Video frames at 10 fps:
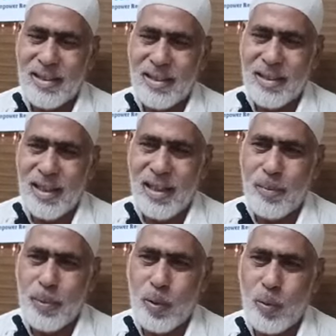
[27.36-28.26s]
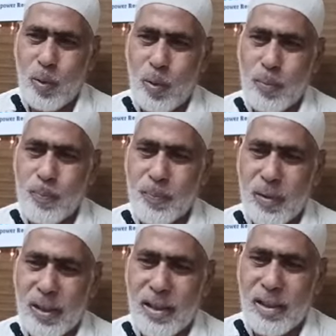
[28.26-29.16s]
यहाँ पर वो
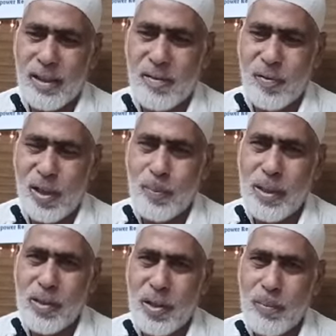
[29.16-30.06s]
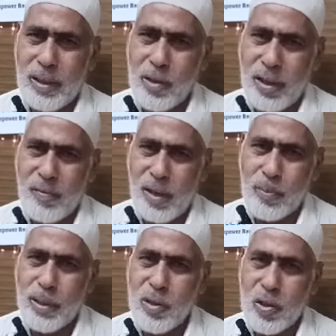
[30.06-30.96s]
फार्मेसी में जो है
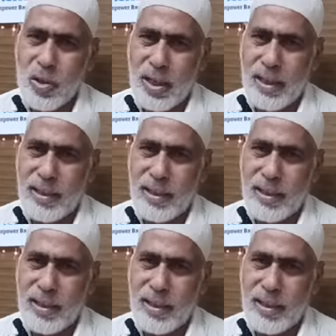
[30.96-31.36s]
फार्मासिस्ट है